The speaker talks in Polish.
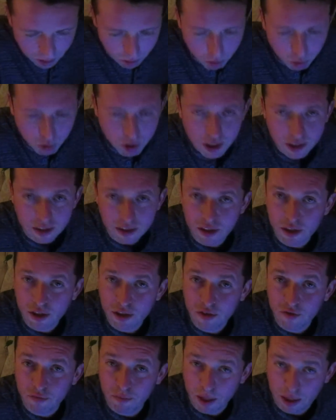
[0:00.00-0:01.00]
uczestniczyć
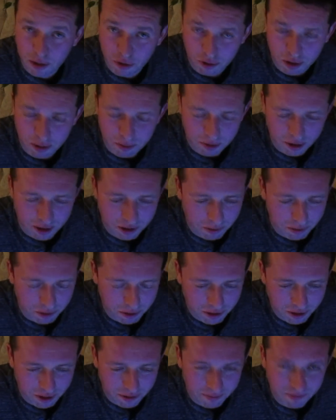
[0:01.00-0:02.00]
w Marszu
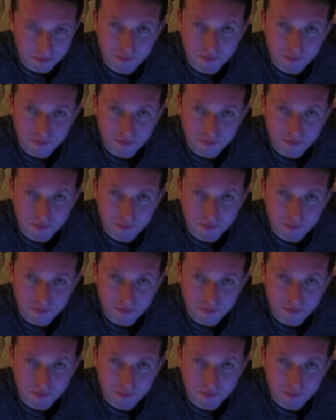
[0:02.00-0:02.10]
Niepodległości.